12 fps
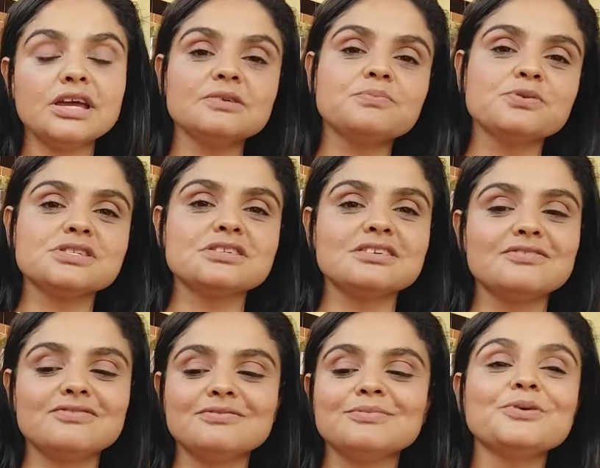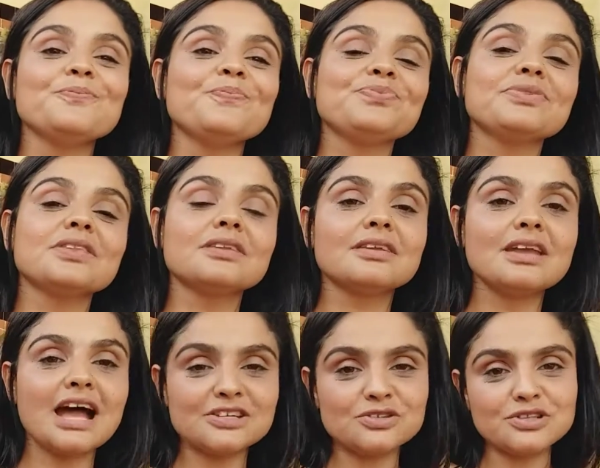e ainda possível
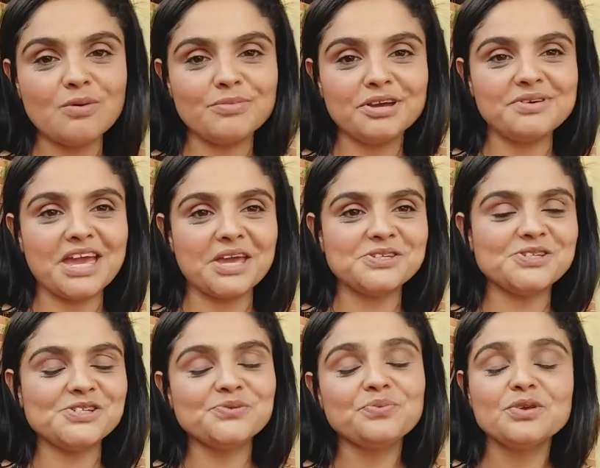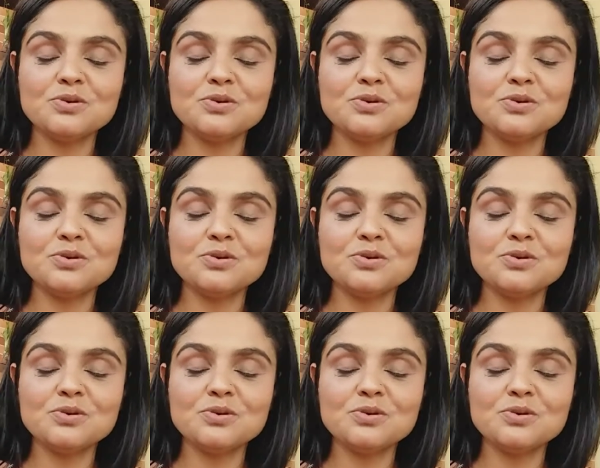ajudar o meio ambiente.